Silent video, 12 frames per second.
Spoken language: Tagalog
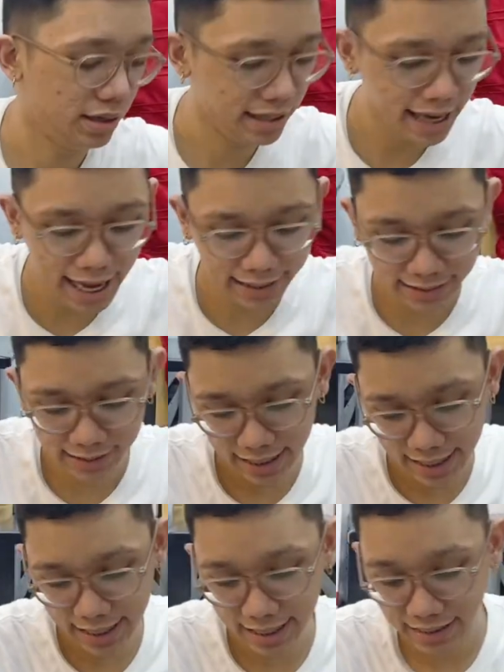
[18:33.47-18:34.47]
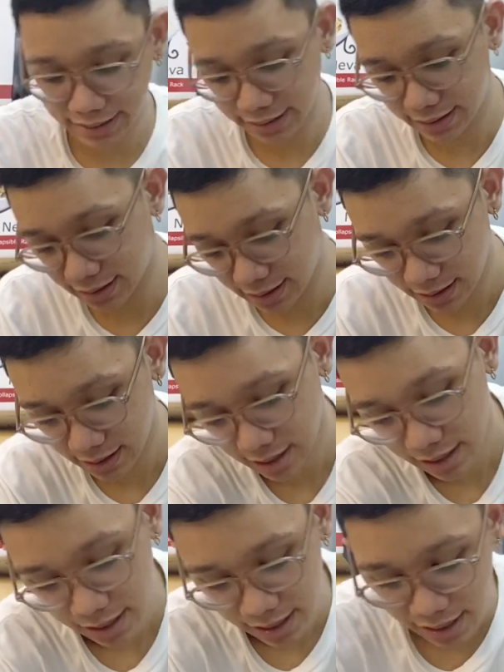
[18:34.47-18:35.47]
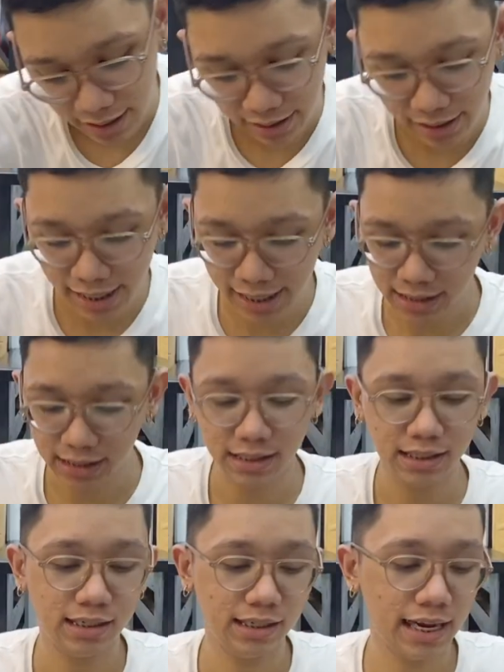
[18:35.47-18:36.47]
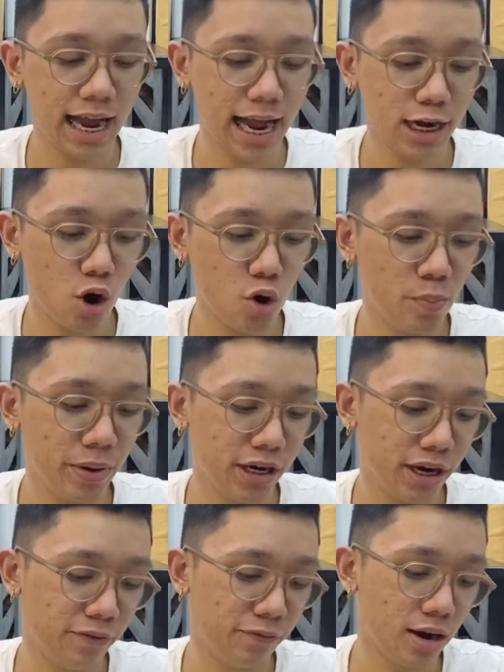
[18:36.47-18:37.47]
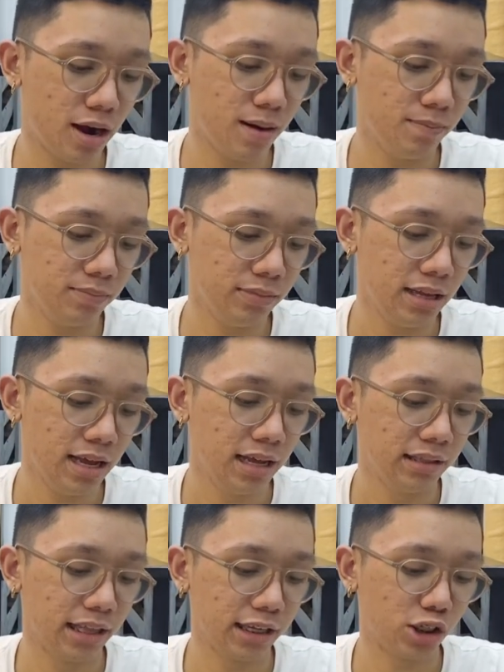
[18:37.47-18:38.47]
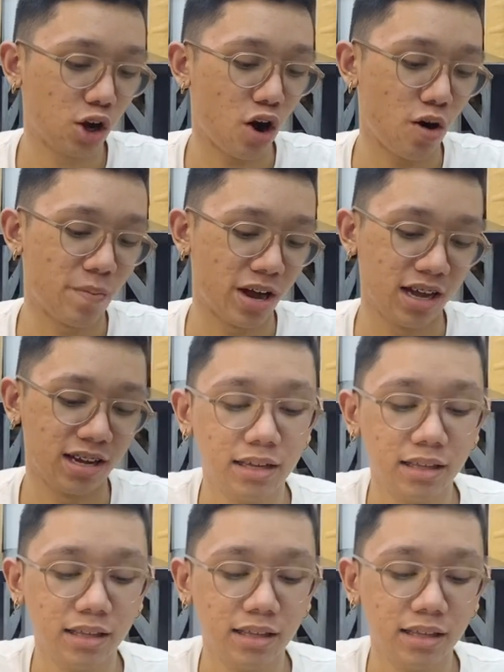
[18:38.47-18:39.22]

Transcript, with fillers: Next is this can opener from Tescoma.